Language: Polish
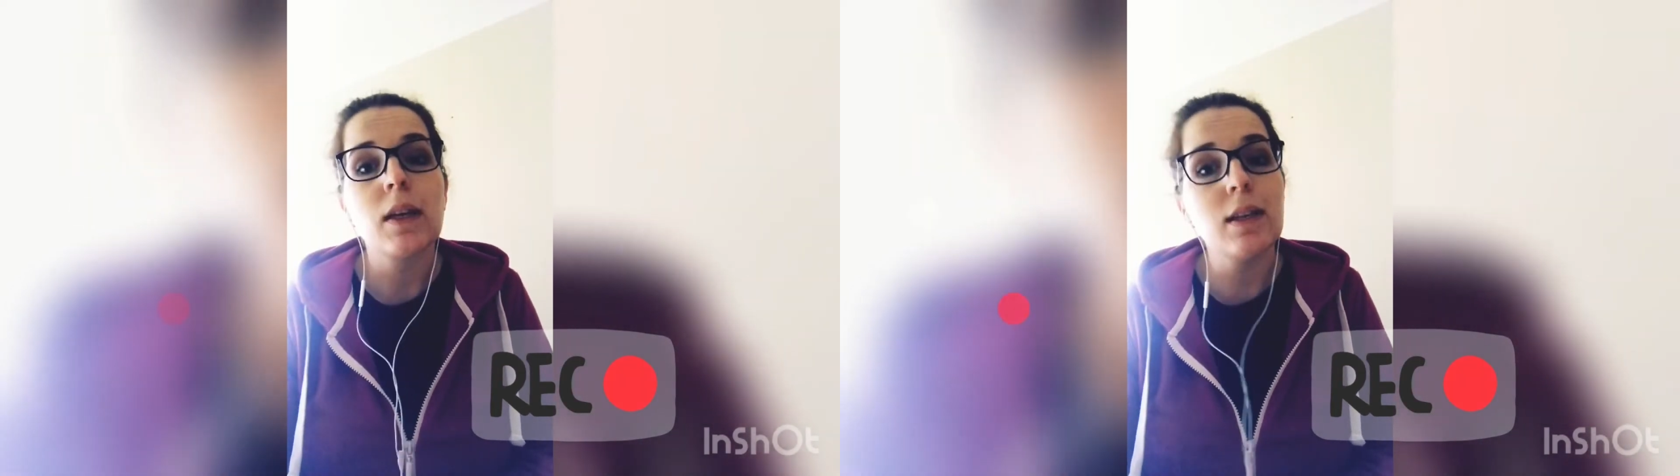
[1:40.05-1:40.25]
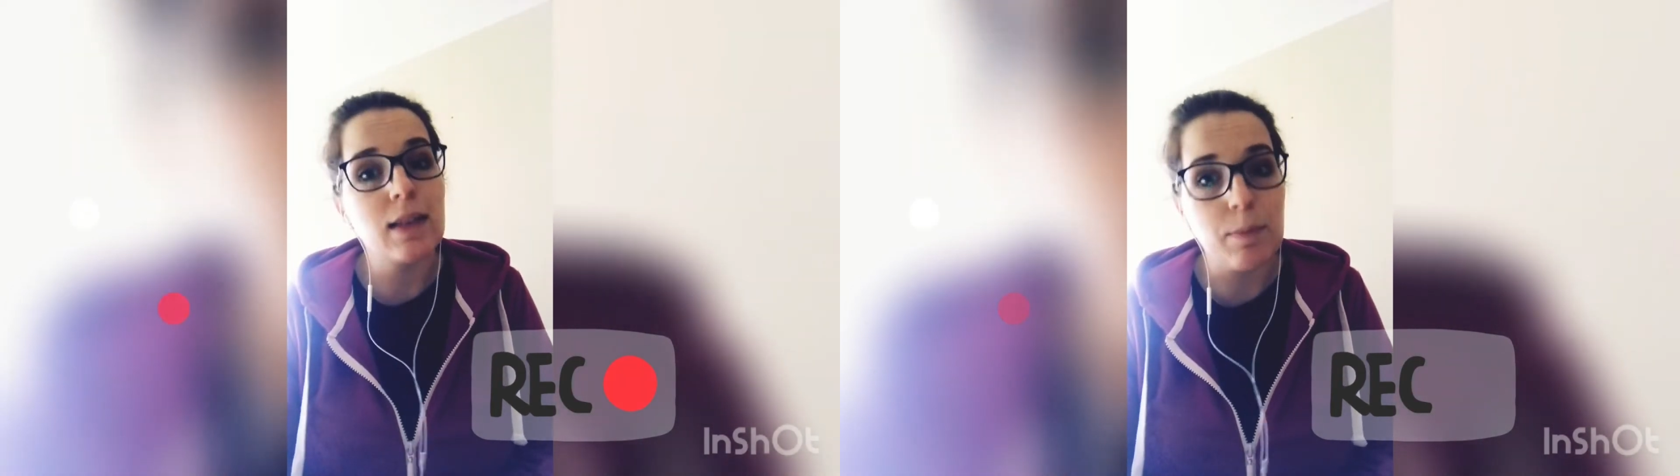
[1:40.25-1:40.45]

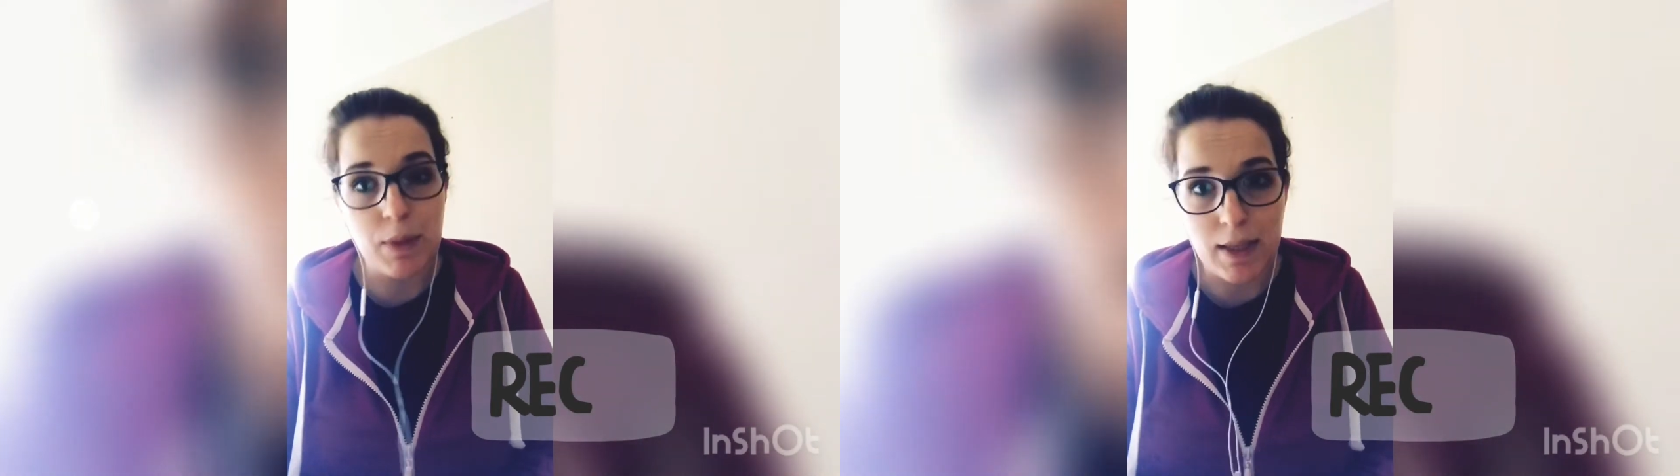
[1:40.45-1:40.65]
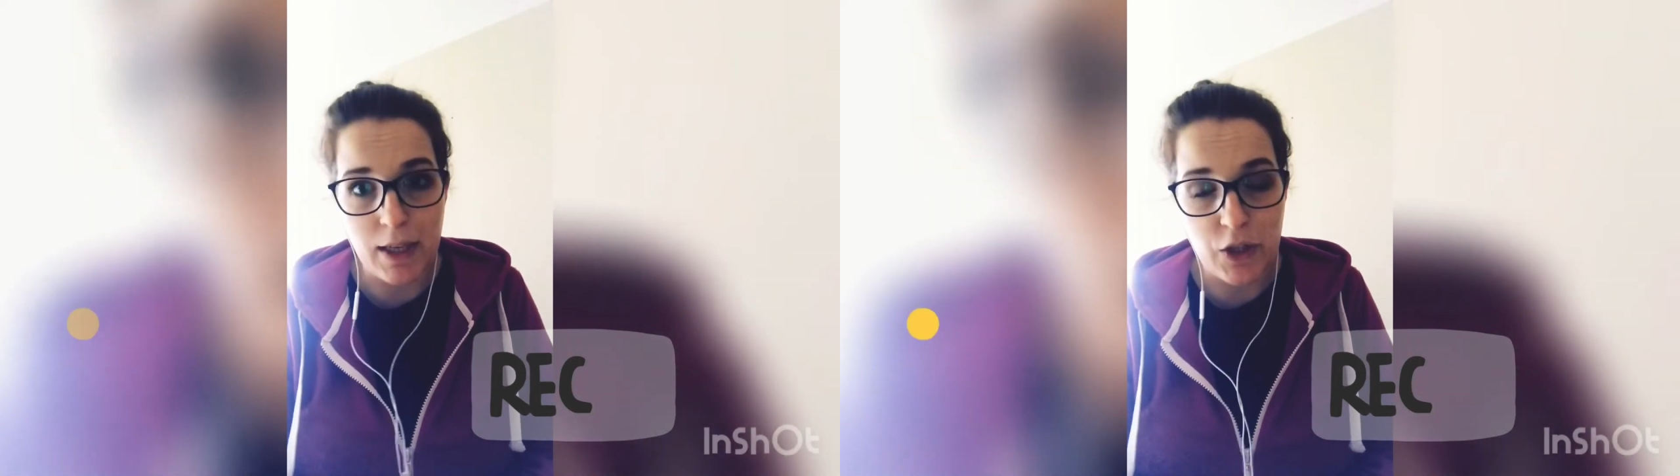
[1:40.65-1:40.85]
i
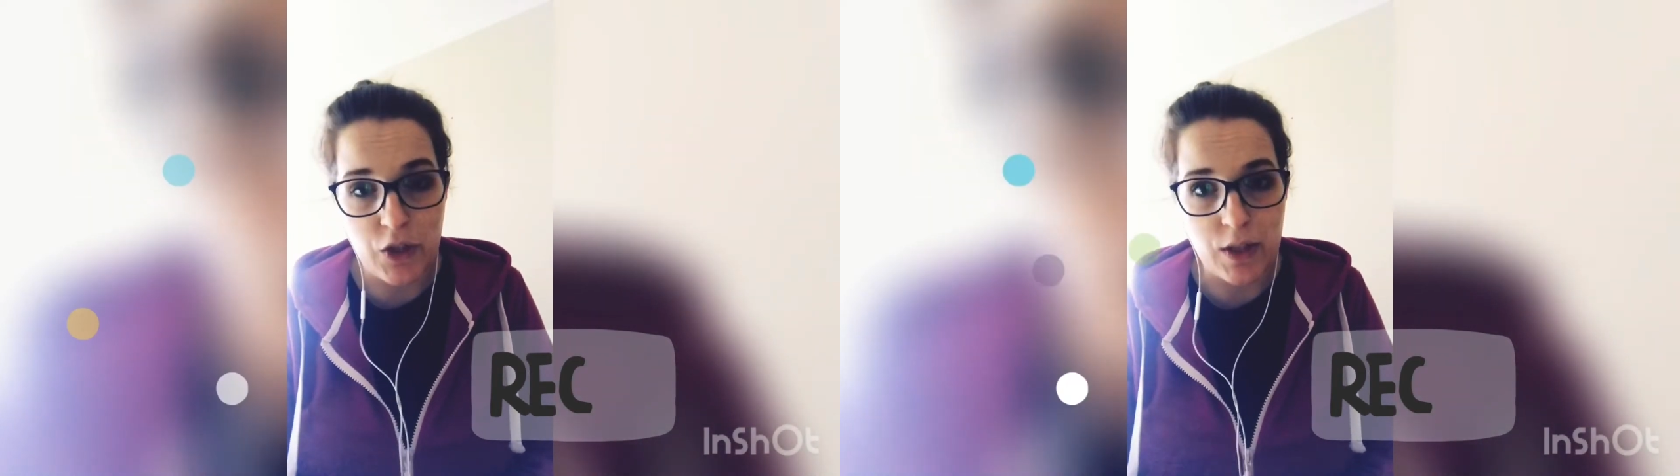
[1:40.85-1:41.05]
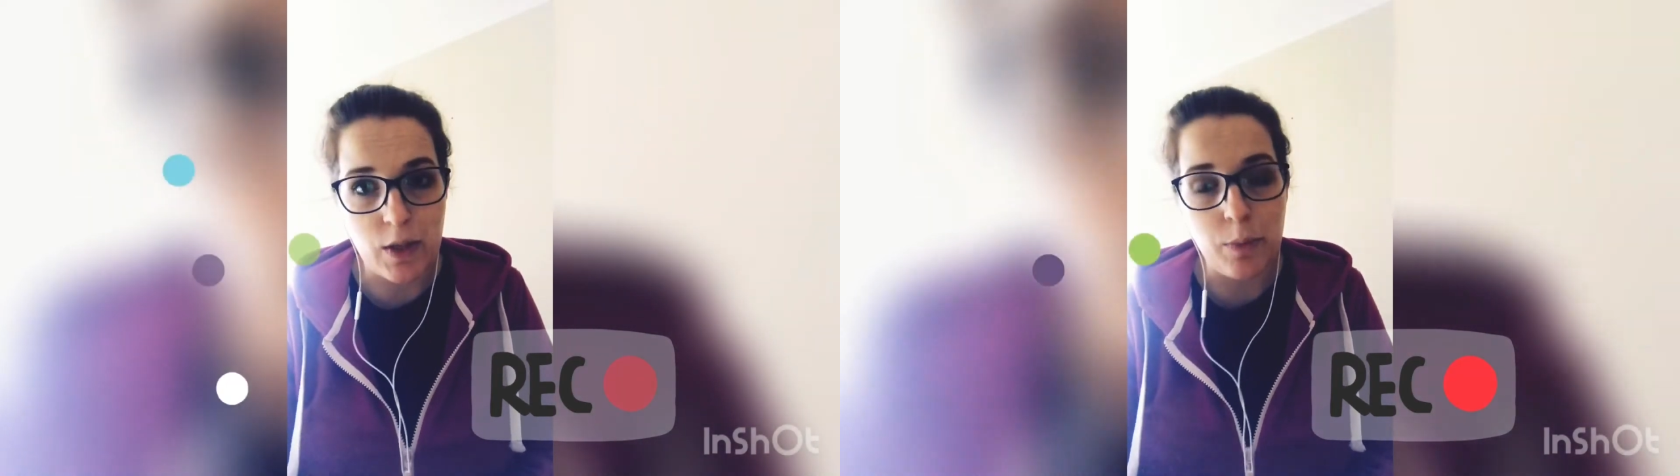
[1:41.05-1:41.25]
zapisaliście
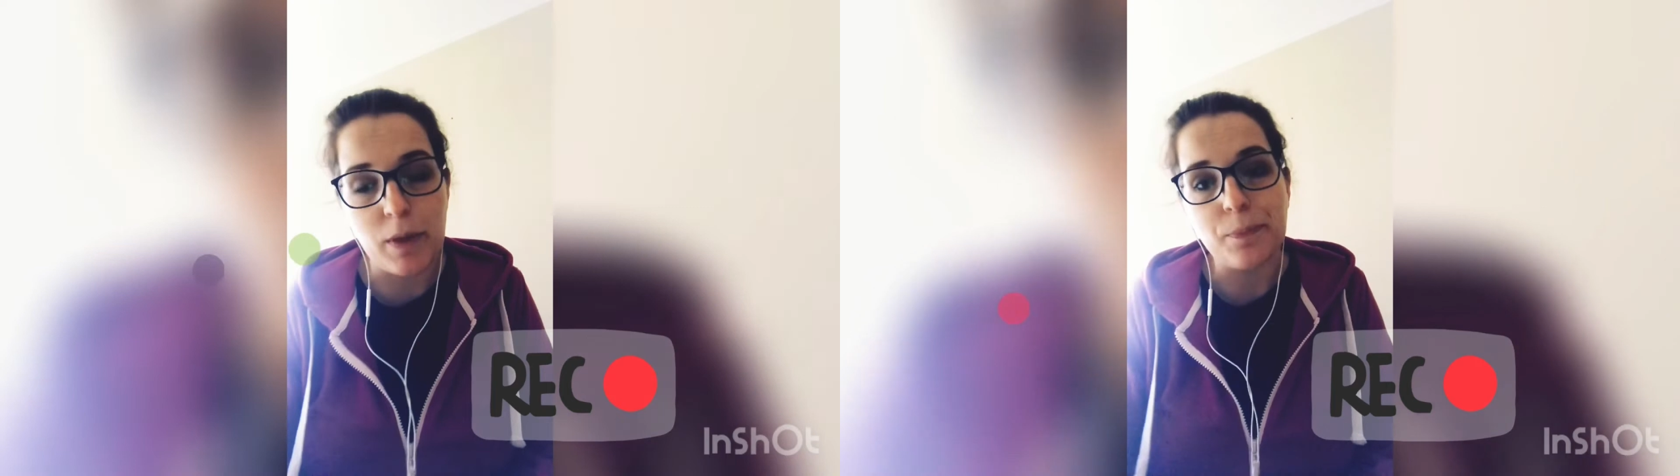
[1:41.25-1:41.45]
sobie.